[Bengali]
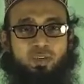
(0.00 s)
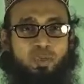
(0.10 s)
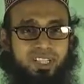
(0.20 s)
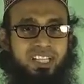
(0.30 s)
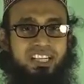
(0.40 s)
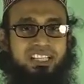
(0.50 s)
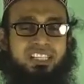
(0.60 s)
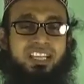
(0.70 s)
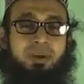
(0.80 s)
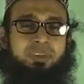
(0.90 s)
উপাদান
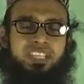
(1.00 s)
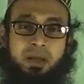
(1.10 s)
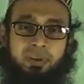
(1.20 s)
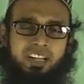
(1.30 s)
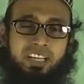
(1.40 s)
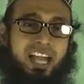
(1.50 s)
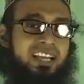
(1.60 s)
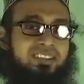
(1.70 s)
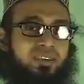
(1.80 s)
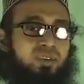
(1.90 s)
আছে আমরা যে খাবার খাই
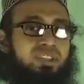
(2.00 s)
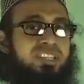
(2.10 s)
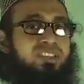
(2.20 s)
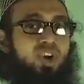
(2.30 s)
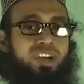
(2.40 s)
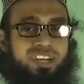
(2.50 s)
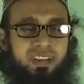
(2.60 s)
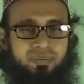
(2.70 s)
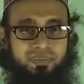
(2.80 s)
আগে ছিল হচ্ছে ছয়টা